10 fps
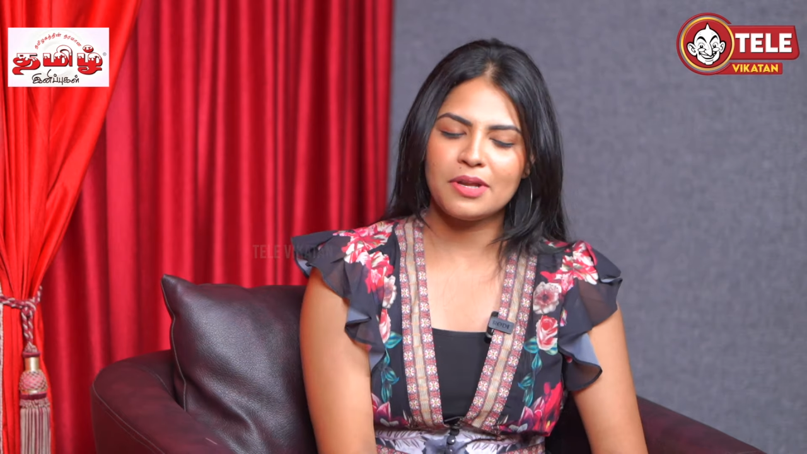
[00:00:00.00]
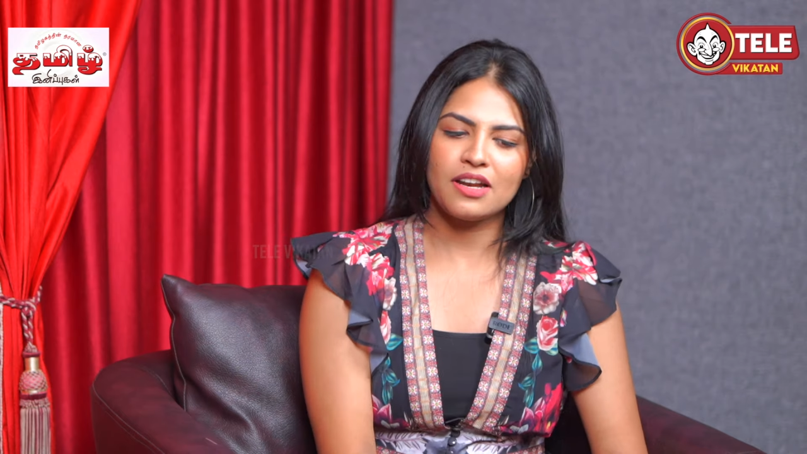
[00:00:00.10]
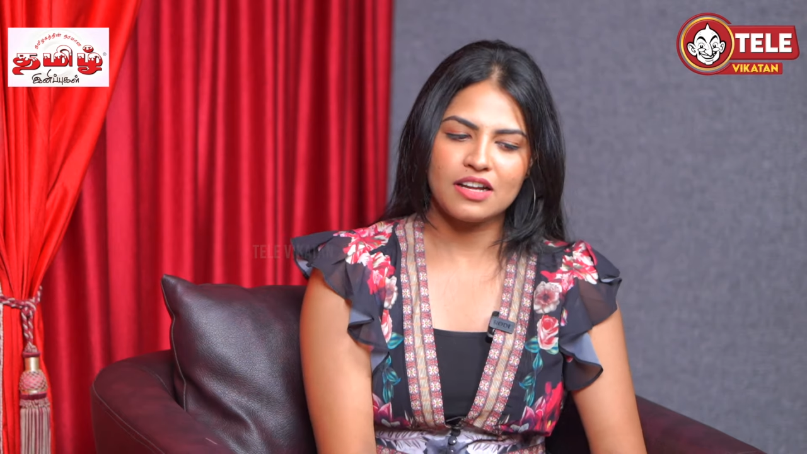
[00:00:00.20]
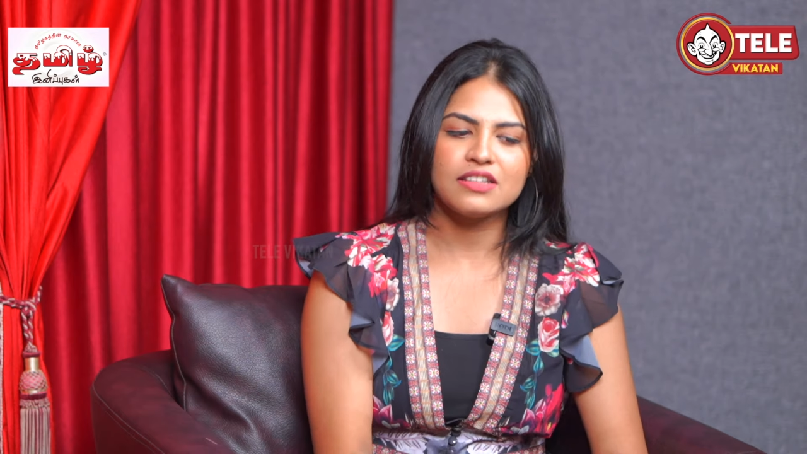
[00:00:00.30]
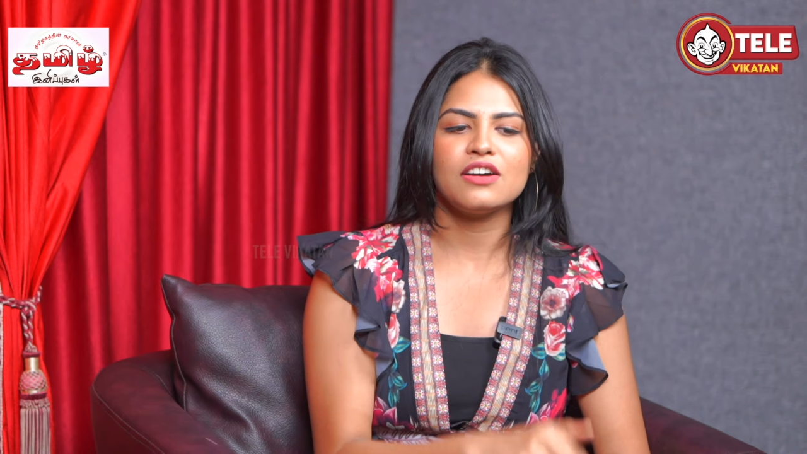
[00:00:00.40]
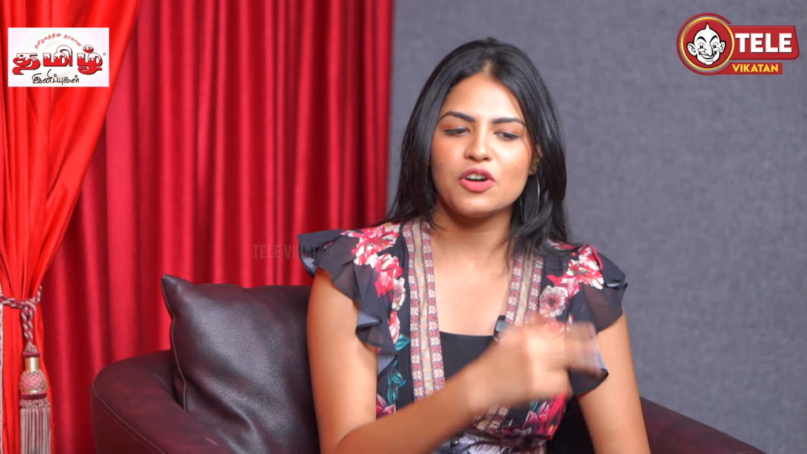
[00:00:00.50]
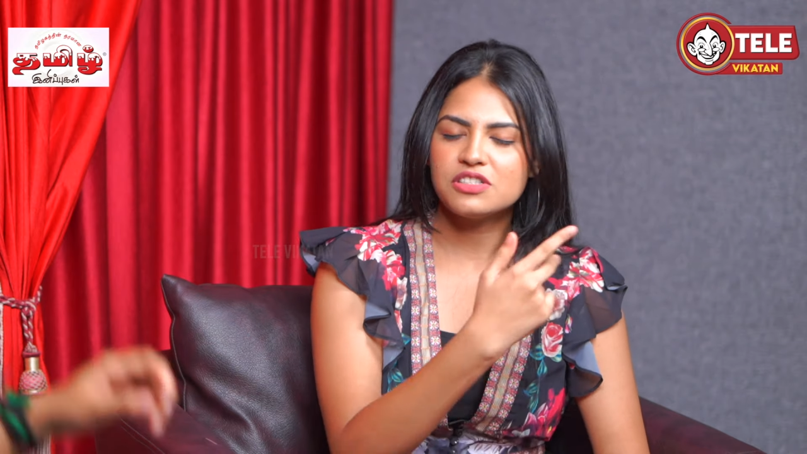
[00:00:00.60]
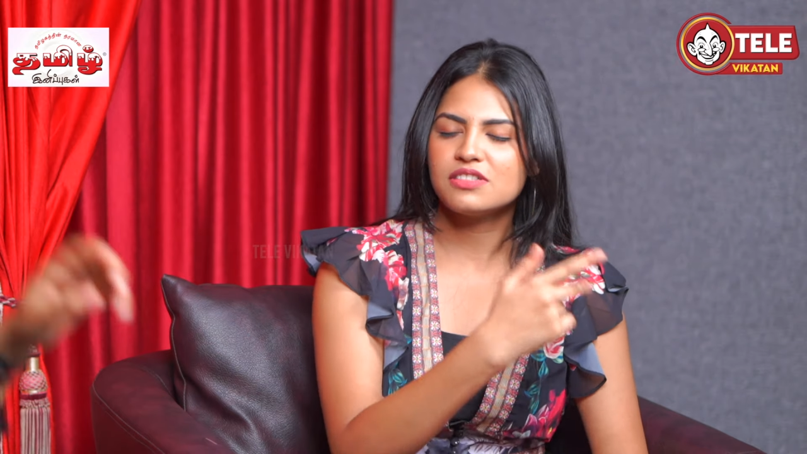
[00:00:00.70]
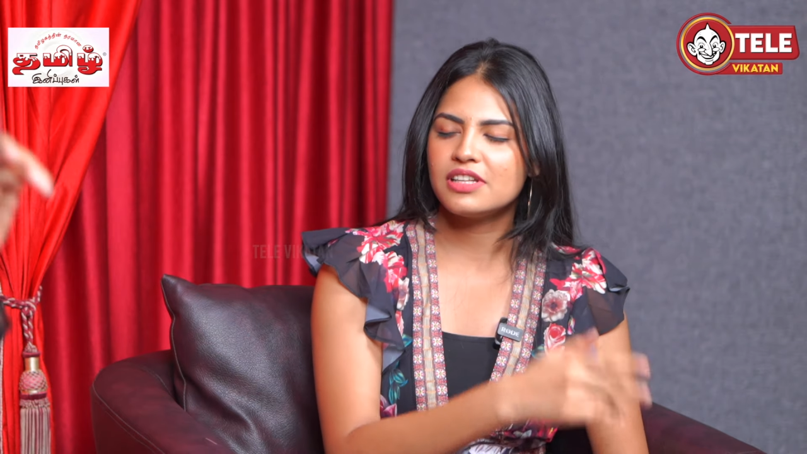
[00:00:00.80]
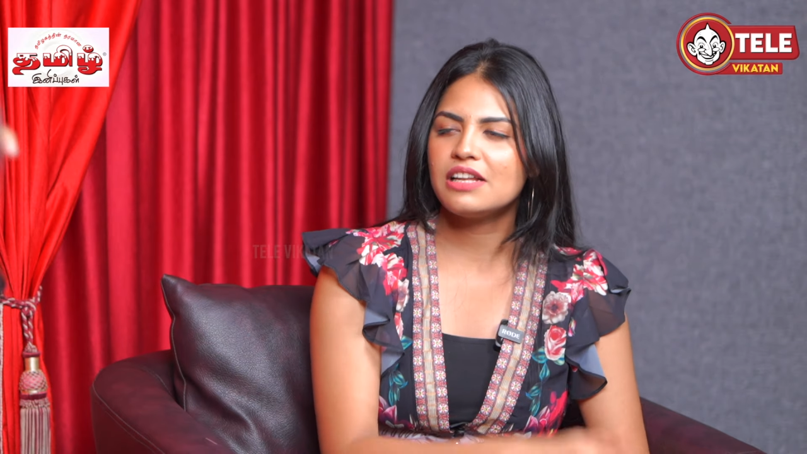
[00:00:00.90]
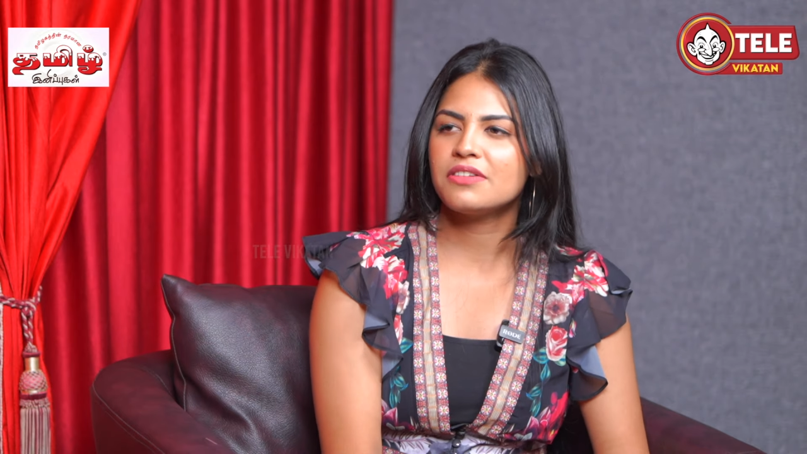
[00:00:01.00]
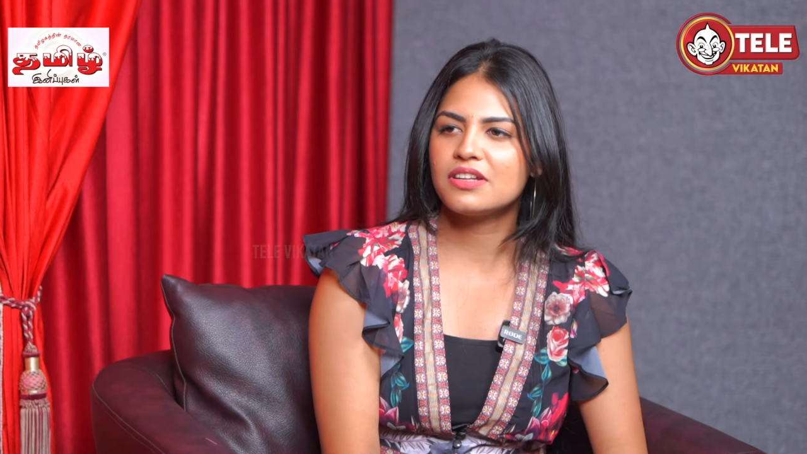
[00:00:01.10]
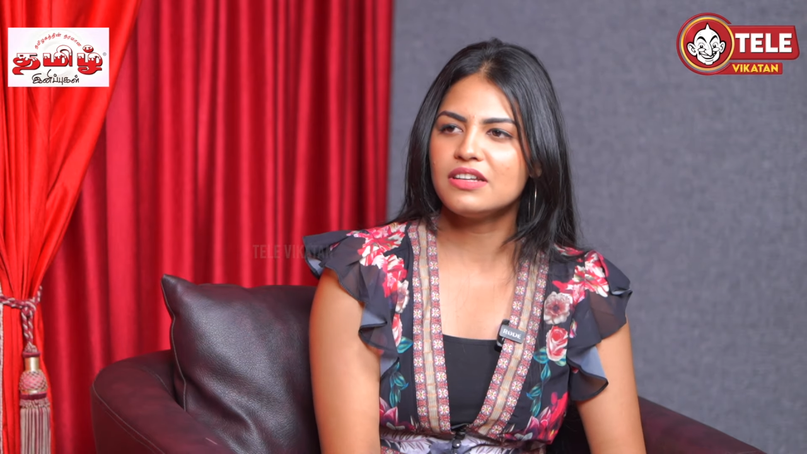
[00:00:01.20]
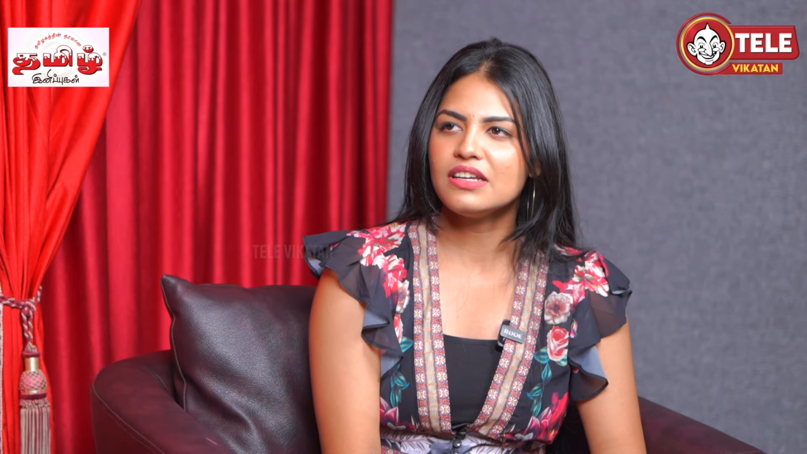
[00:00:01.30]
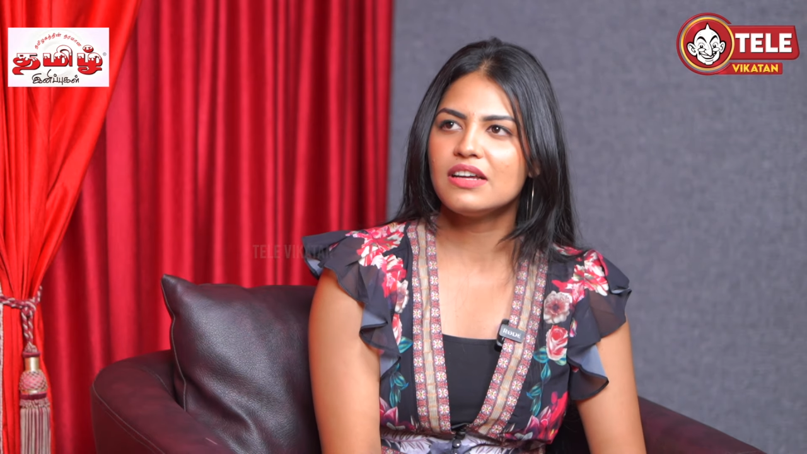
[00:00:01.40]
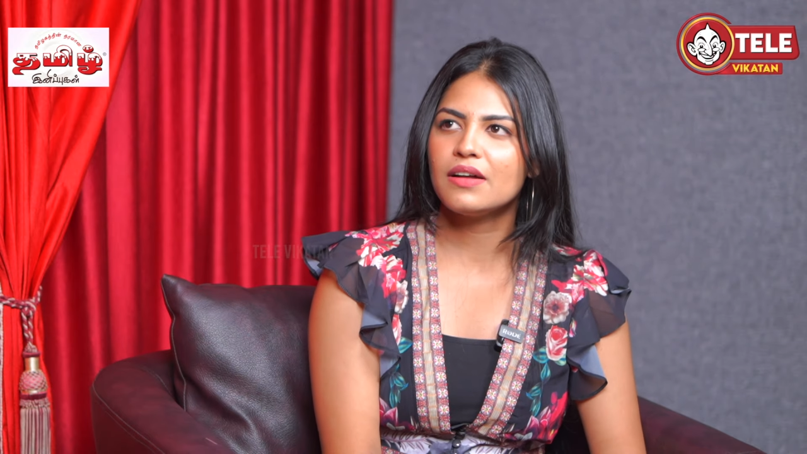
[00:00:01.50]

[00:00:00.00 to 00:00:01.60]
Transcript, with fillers: மீன் அந்த ஆடிஷனில் வந்துட்டு